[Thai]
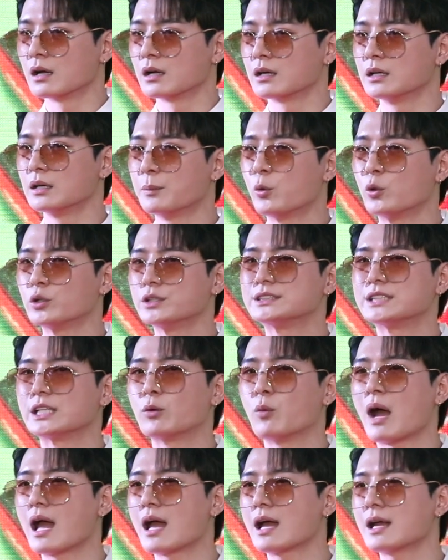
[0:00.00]
คือพูดจริ
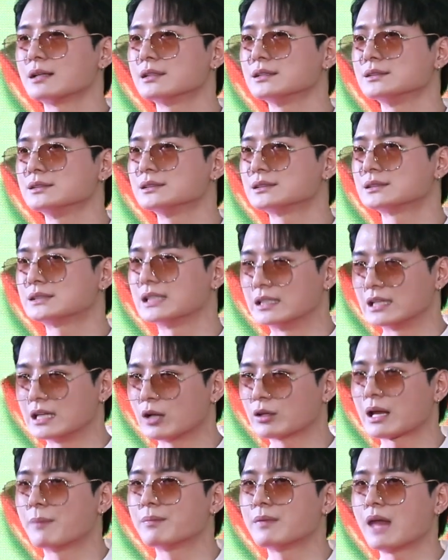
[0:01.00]
งๆว่าสิ่งที่
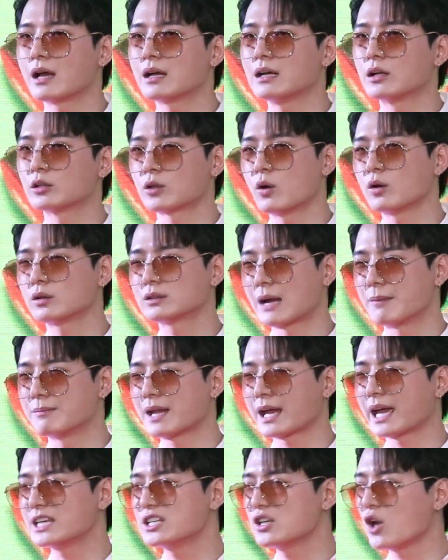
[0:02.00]
เราทำได้คือเราต้องทำ
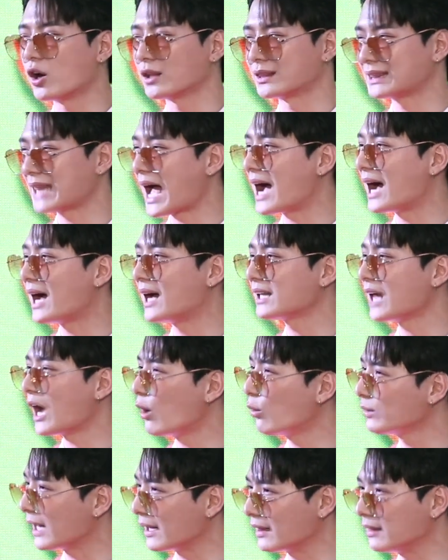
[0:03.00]
ได้แค่หยอดตา
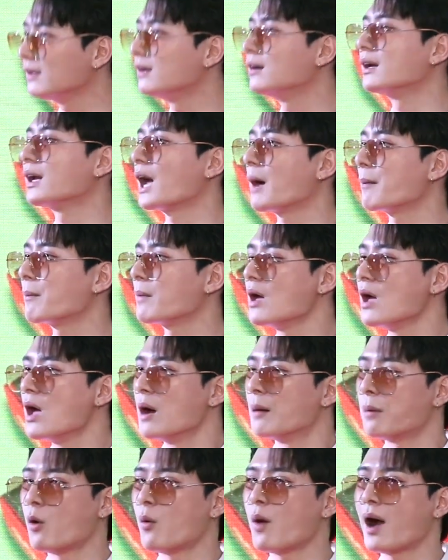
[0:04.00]
เท่านั้นเลยครับ
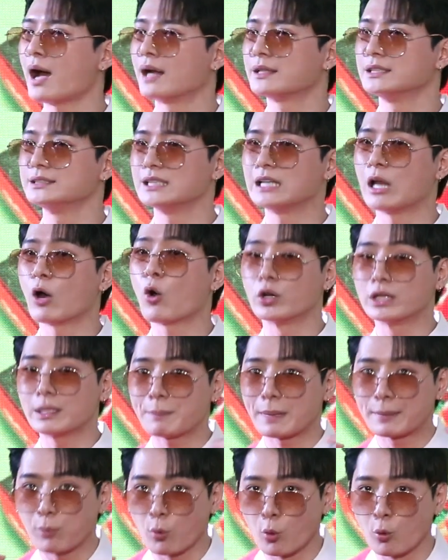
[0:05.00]
เพราะว่าจริงๆแล้วคนที่
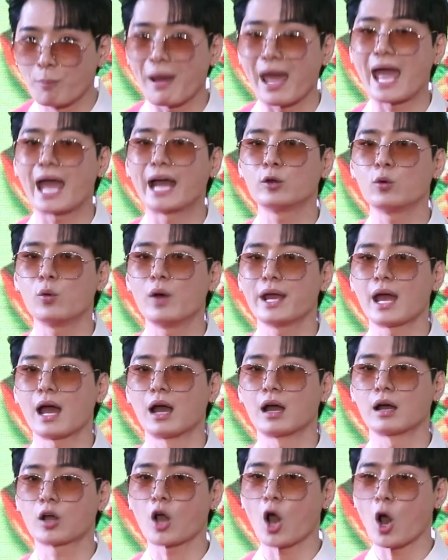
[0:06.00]
เป็นภูมิแพ้ด้วยอ่ะ
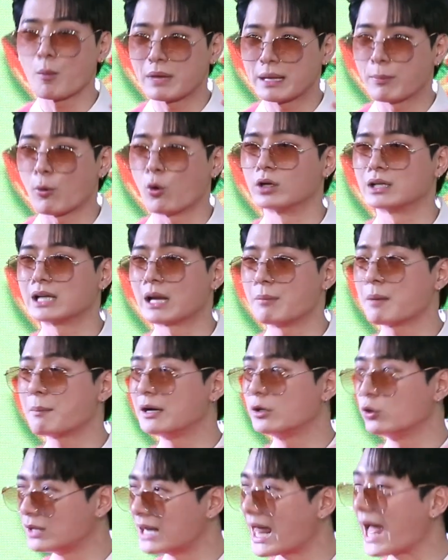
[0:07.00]
ก็มีผลทำให้มั
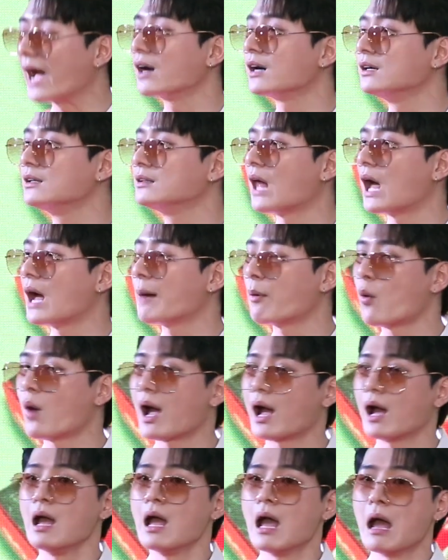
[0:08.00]
นรุนแรงขึ้นนะเพราะ
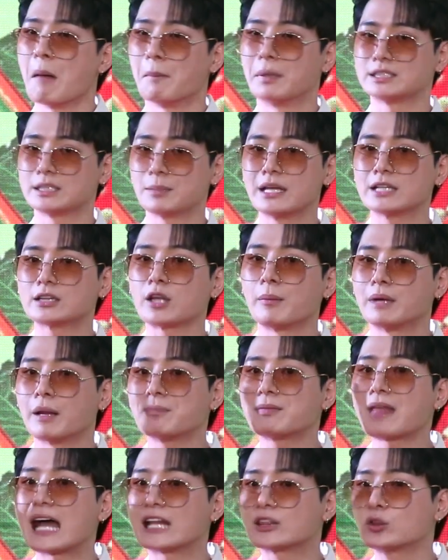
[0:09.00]
ว่ามันจะมีต่อม
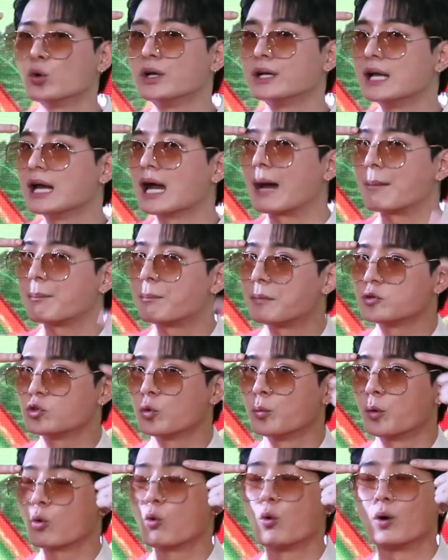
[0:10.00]
น้ำตาตัวหนึ่งครับมันอ
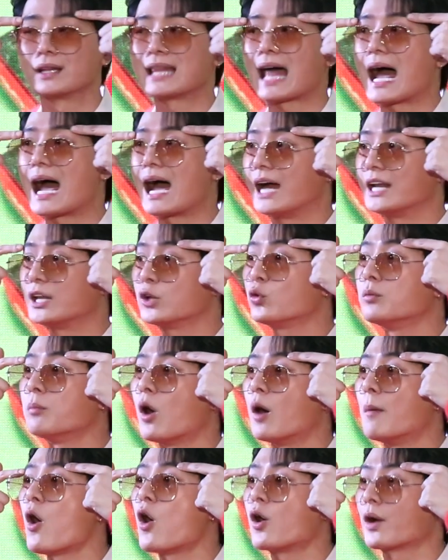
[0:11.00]
ยู่บนหัวตา อันนี้คุณหม
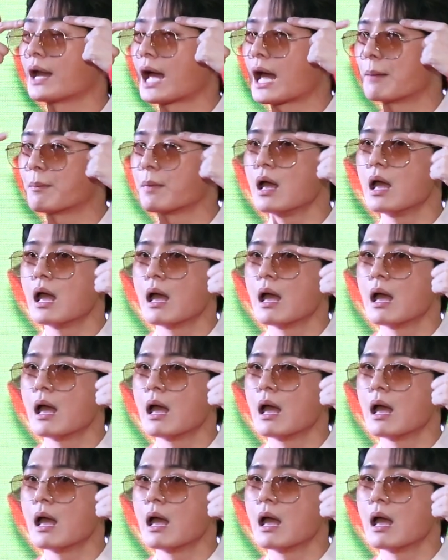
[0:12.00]
อบอกนะครับ